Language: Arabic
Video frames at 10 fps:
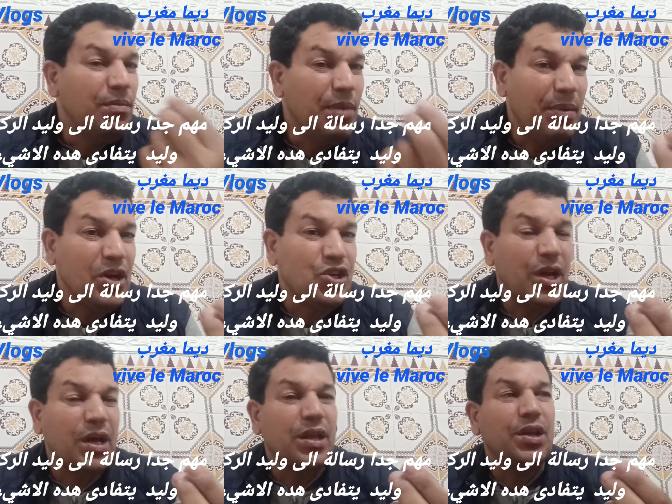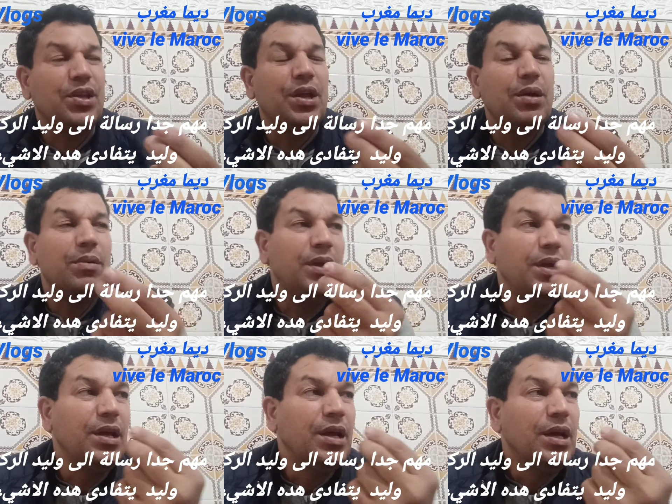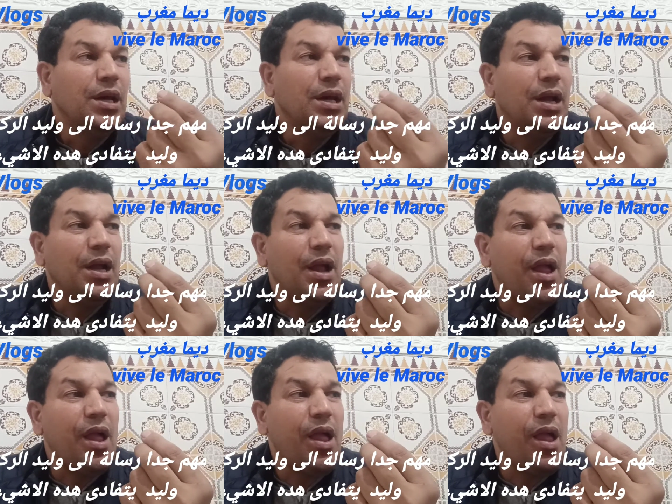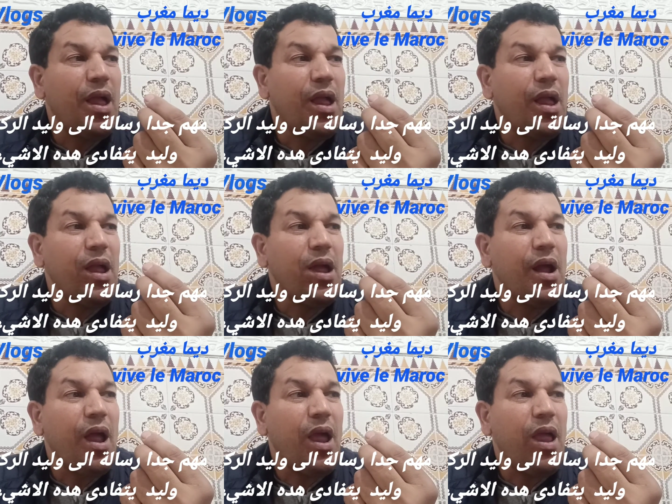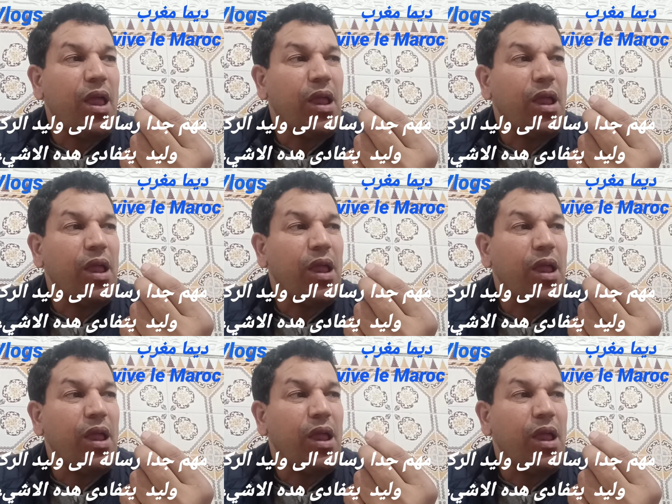ما بقاش كيقدر لي أه